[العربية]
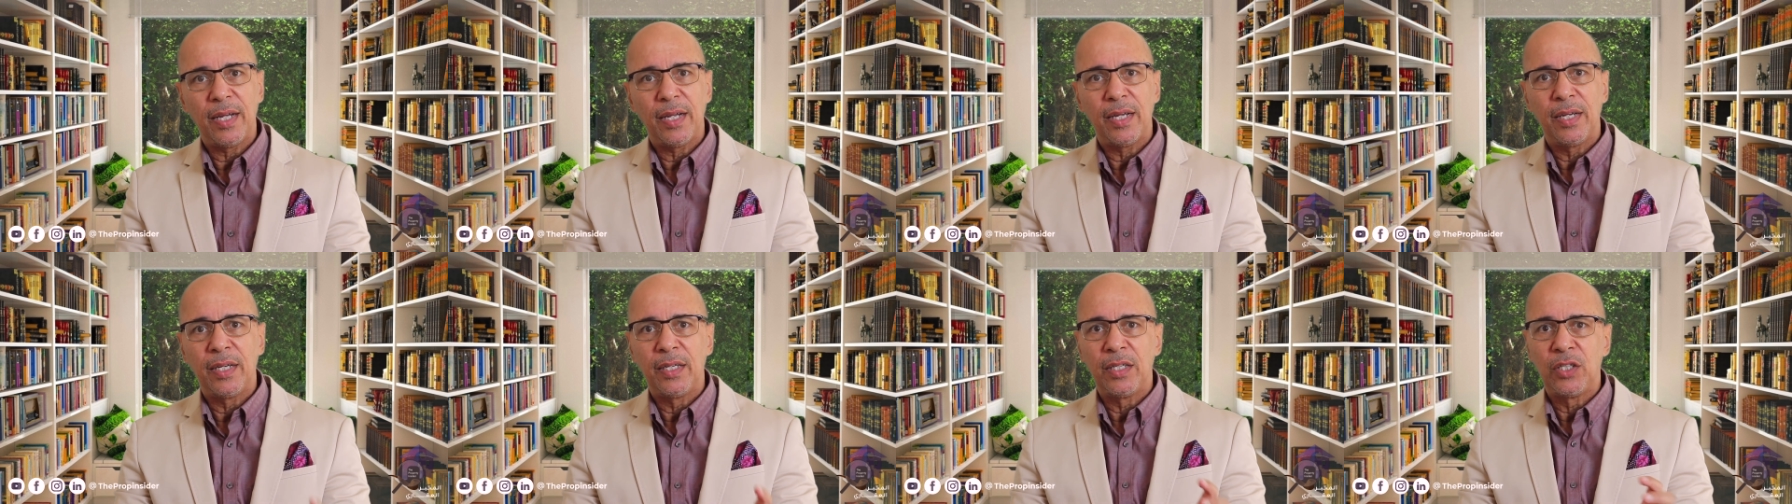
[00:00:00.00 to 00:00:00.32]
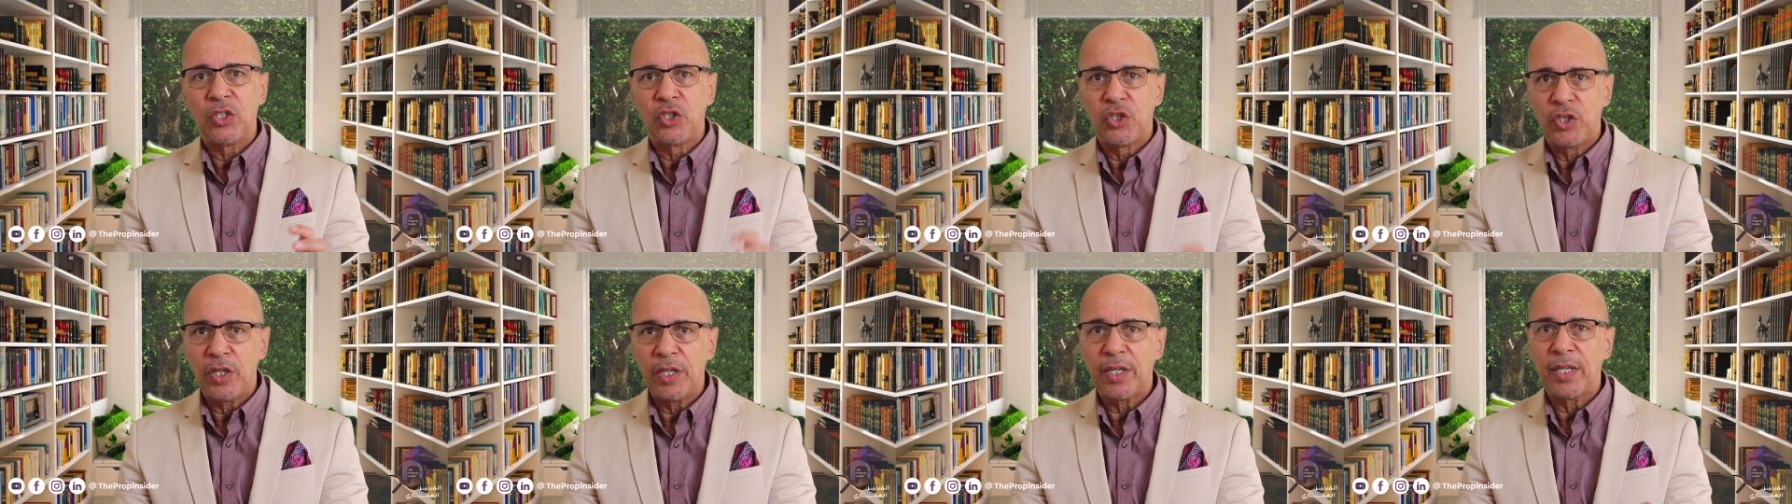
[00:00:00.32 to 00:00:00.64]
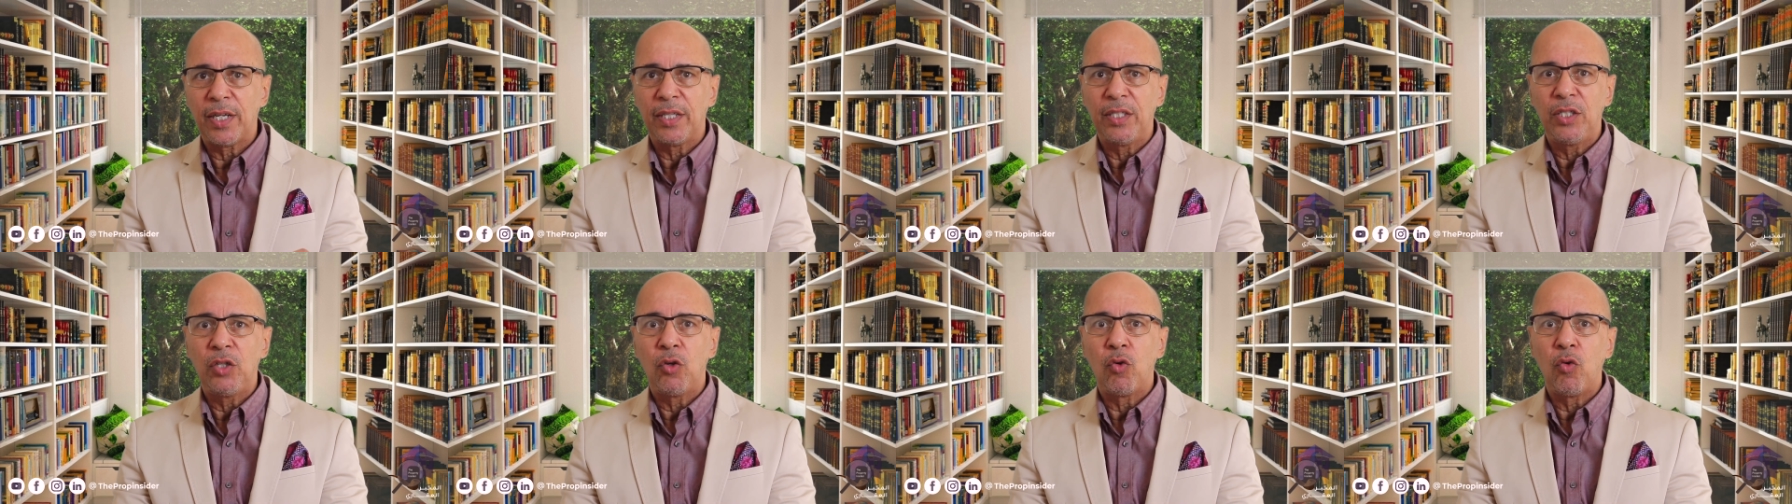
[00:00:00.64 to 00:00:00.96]
ان
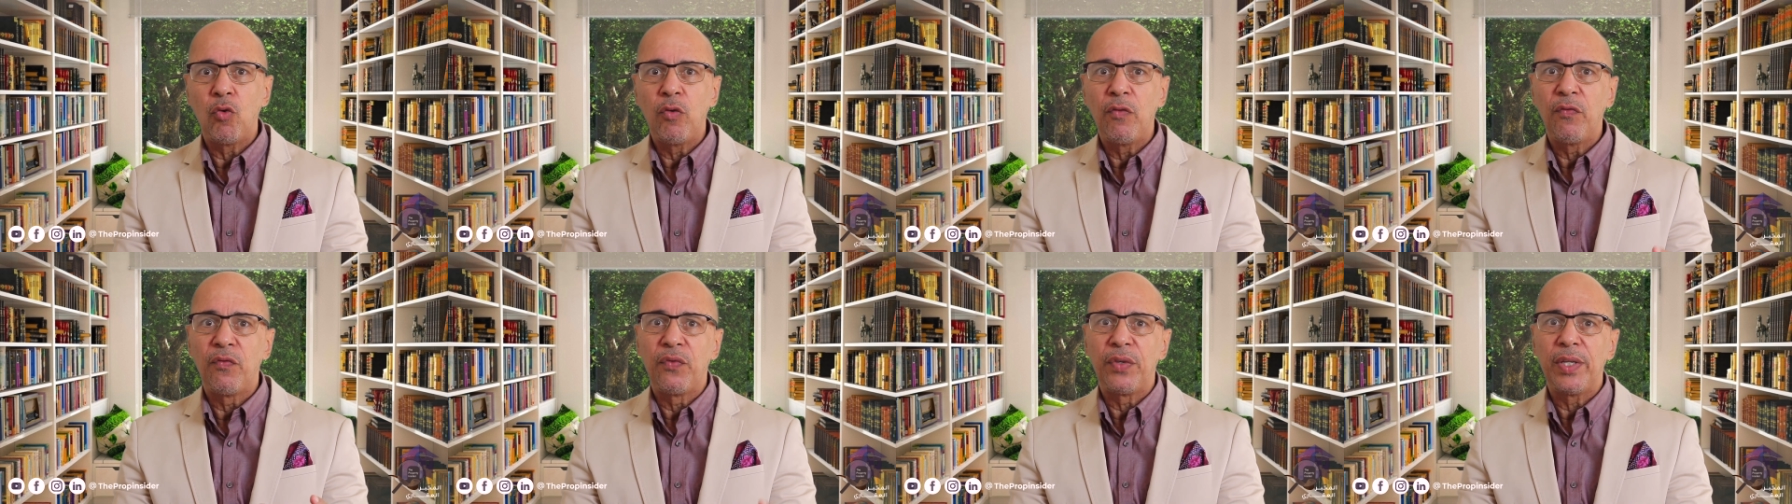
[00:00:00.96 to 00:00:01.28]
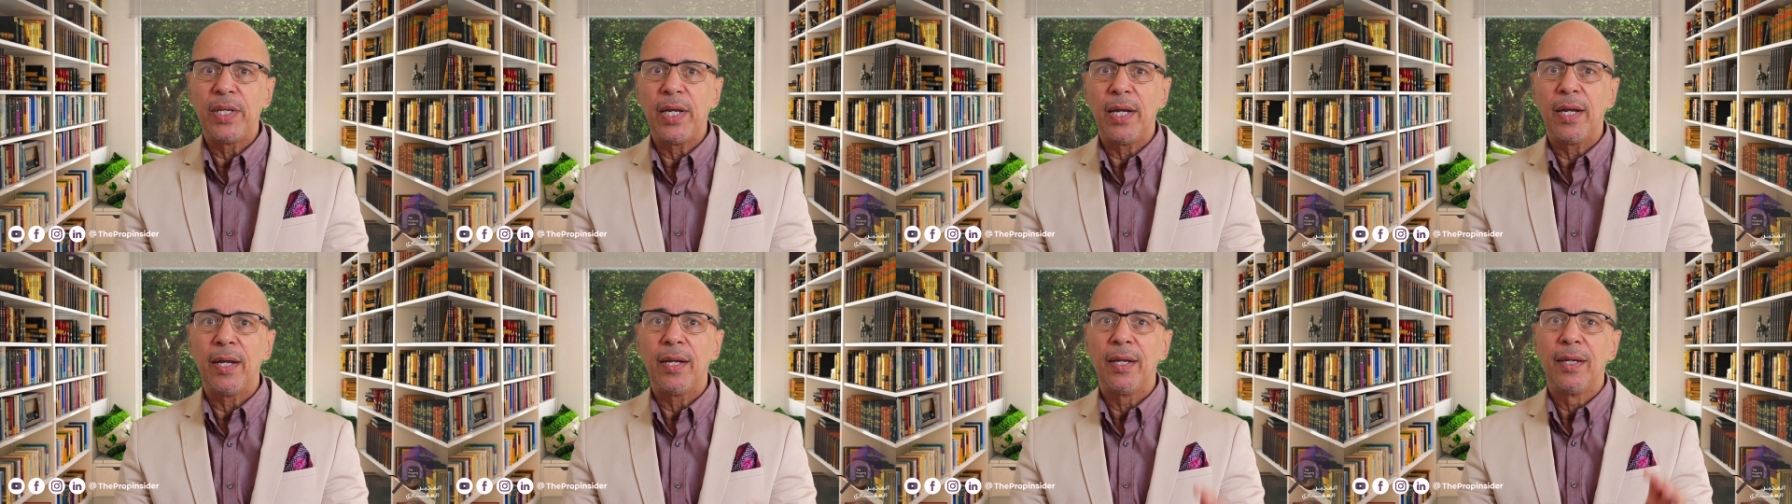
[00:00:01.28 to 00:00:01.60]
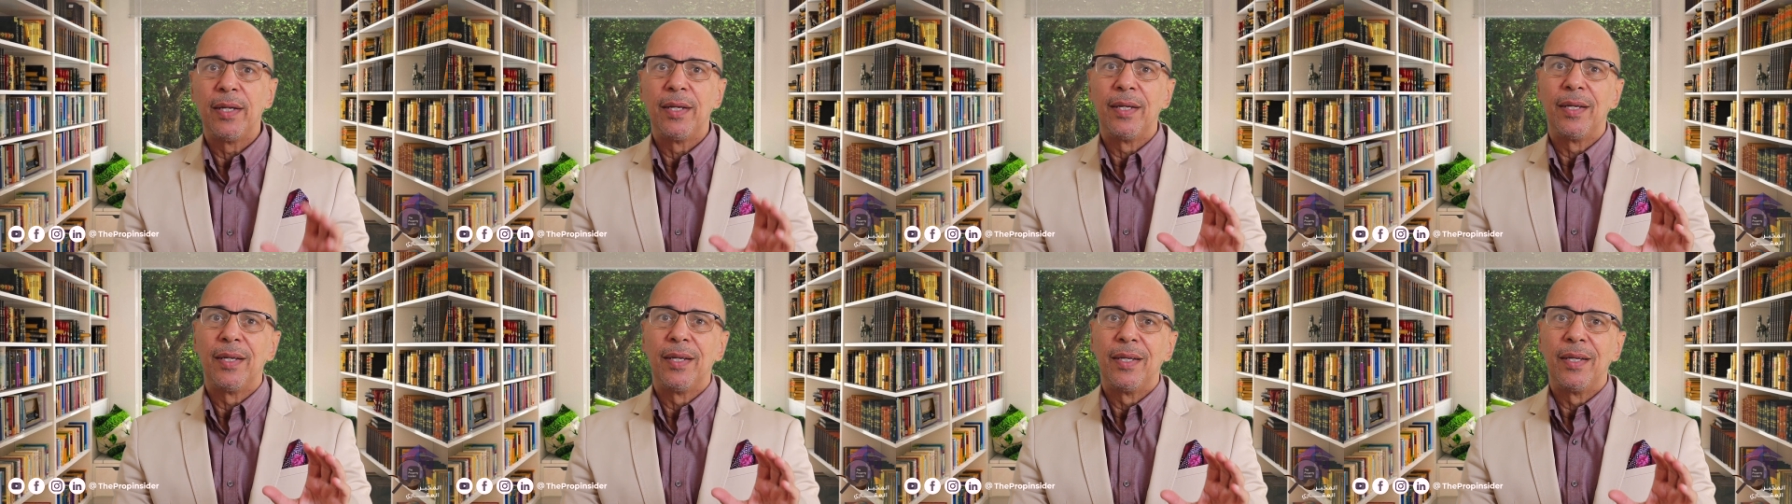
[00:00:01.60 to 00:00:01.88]
الشركه دي يكون فيها